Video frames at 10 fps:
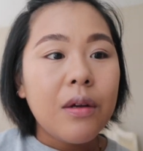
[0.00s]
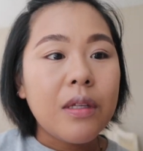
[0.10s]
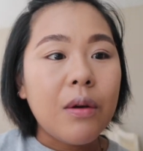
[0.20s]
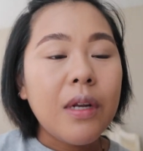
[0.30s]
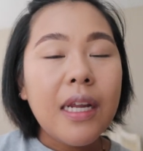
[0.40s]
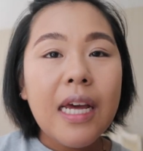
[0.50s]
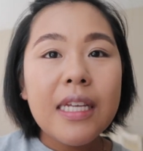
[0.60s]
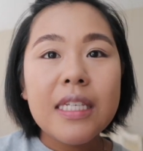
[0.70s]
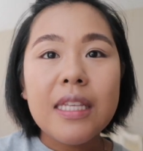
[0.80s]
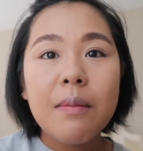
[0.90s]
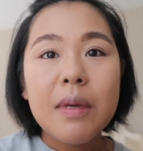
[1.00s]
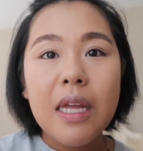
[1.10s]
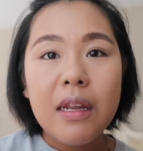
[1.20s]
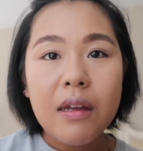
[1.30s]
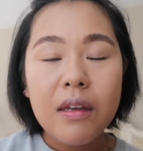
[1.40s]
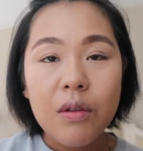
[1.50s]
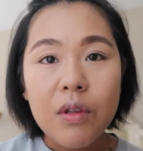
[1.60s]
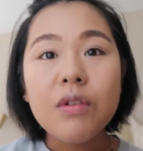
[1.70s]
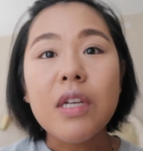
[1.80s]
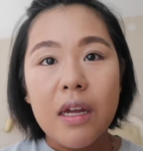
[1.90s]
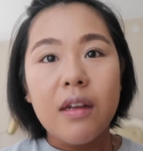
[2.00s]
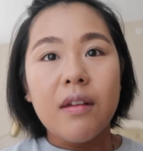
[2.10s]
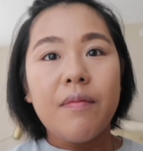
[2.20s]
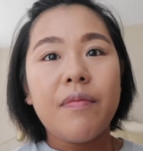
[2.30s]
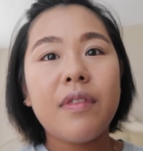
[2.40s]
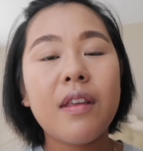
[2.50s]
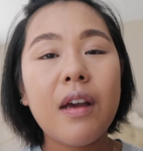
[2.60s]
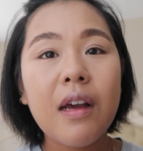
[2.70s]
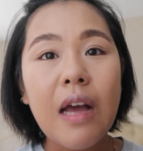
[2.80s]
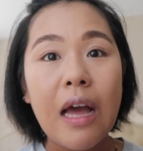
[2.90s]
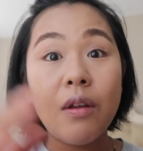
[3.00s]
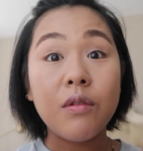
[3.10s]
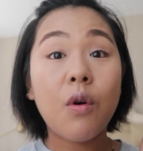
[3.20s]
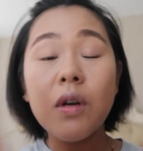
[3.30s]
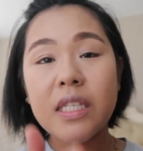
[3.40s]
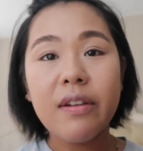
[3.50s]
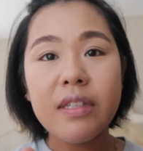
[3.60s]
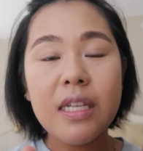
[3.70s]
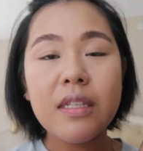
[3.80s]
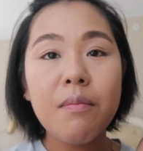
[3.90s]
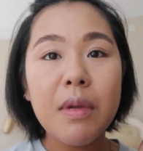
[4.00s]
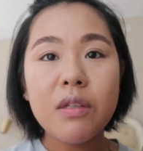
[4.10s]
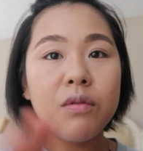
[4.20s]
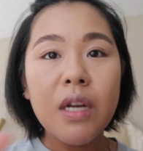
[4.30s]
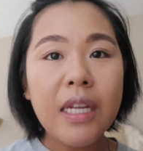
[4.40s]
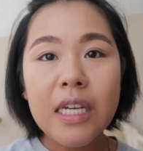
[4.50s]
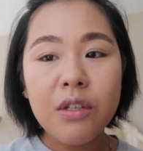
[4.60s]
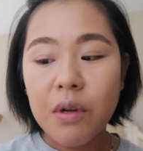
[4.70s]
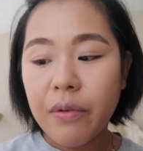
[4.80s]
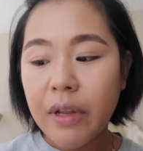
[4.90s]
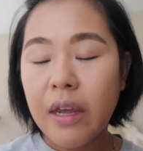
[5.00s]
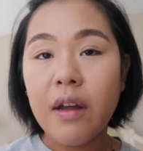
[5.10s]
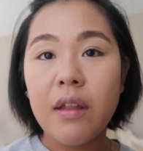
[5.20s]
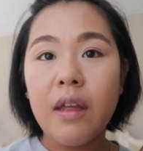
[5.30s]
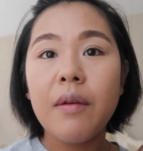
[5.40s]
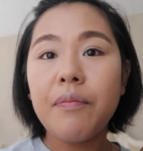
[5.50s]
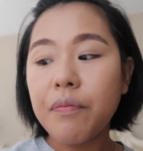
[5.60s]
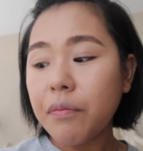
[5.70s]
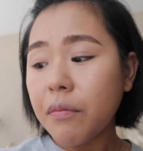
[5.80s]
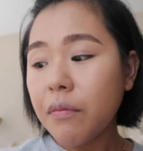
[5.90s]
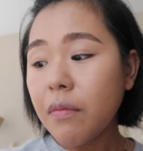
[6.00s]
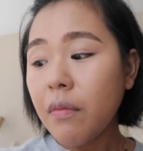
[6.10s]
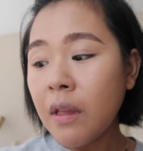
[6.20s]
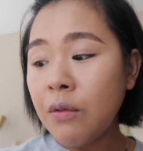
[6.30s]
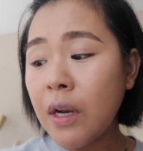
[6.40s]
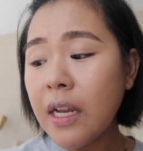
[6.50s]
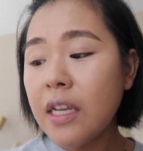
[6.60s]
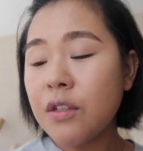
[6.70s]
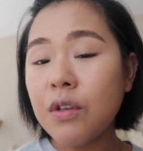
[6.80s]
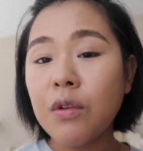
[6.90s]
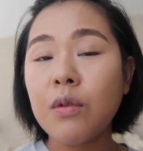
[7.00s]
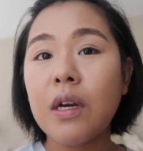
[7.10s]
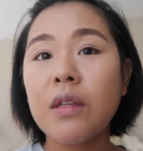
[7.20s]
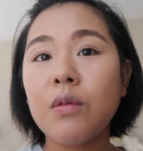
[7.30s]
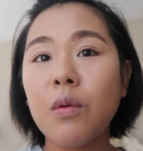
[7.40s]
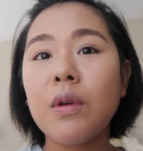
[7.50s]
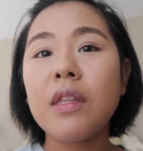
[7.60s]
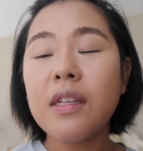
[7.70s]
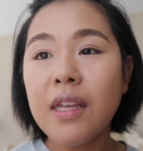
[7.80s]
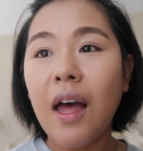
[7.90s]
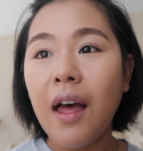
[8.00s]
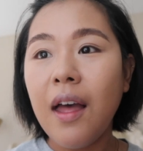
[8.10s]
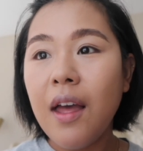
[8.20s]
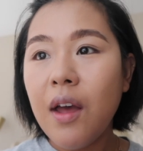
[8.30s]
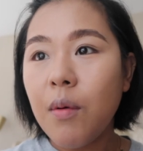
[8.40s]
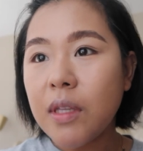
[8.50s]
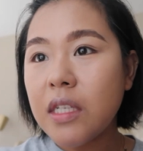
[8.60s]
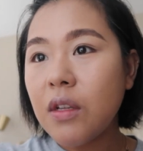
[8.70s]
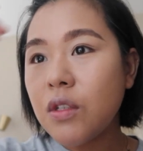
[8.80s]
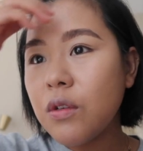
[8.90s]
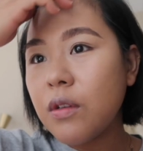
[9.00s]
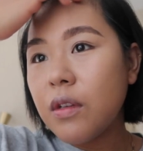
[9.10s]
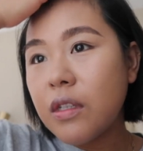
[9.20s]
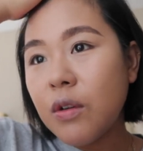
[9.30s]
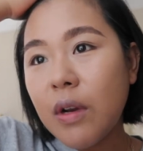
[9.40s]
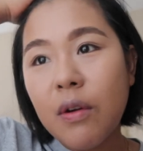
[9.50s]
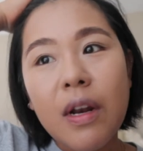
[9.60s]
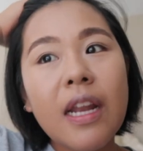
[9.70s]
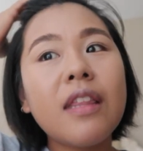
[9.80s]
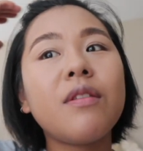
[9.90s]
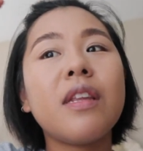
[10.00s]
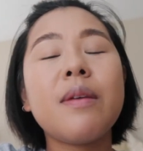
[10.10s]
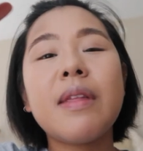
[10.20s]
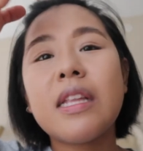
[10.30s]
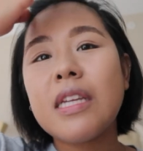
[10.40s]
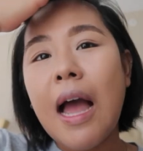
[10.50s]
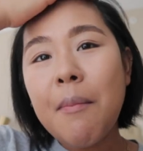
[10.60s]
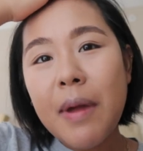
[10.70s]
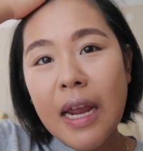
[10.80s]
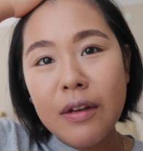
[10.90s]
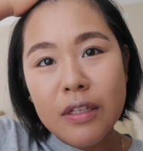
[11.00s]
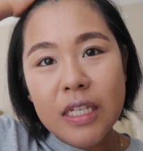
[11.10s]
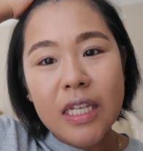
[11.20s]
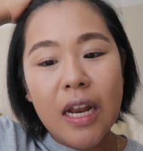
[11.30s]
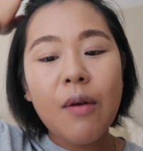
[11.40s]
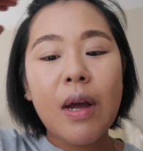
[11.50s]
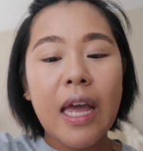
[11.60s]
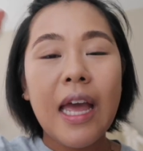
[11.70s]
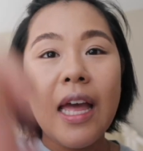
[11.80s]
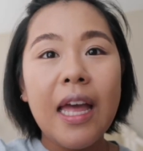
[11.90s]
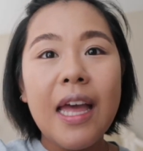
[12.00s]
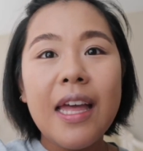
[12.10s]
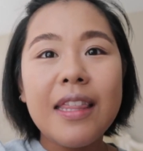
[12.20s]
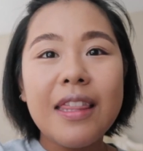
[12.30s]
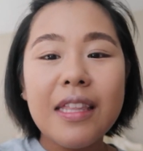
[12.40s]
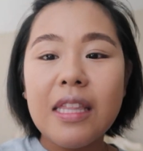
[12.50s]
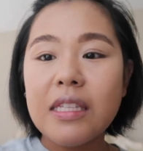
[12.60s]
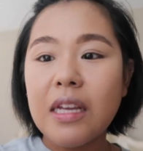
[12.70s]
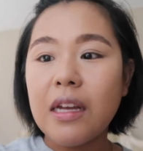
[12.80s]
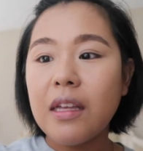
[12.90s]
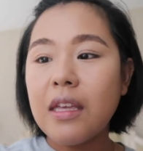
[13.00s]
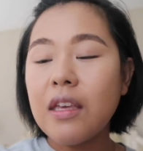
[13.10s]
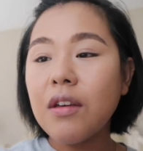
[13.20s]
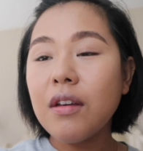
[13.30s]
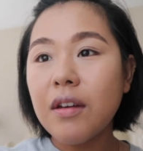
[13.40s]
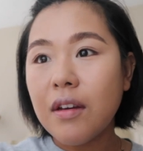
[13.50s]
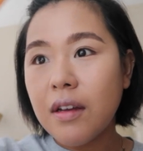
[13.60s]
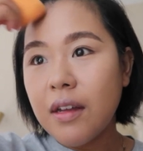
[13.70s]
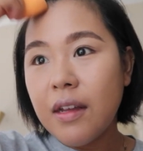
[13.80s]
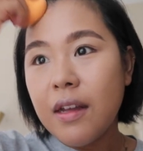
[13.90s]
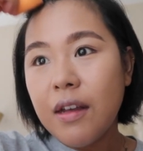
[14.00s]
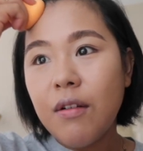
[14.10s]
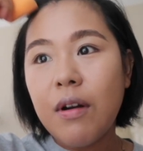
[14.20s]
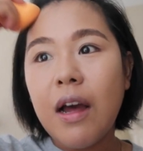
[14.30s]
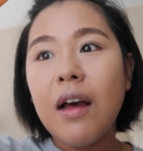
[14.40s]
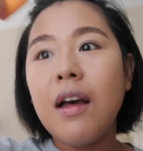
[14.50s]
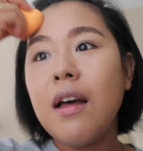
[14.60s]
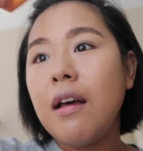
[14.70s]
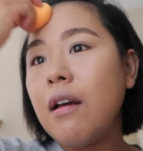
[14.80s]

そうさ、占い師さんみたいな人いるじゃん。コリンさんは全然別、占い師とかではないからね。占い師の人とかのとこ行ってさ、私の将来占ってくださいみたいな。私あんまりああいうの好きじゃないわけ。だってさ、結局ほら、